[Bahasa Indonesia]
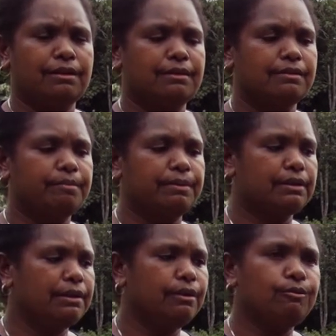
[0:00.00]

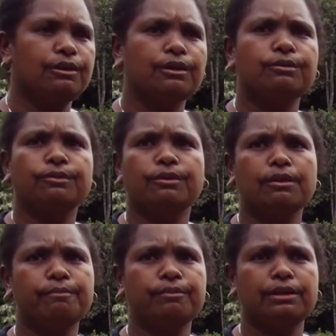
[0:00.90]
sepertinya hutang itu
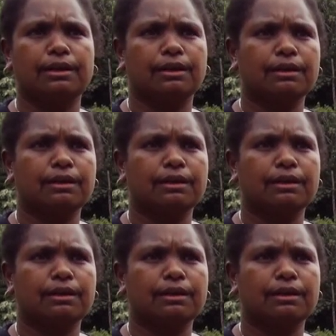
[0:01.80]
dorang punya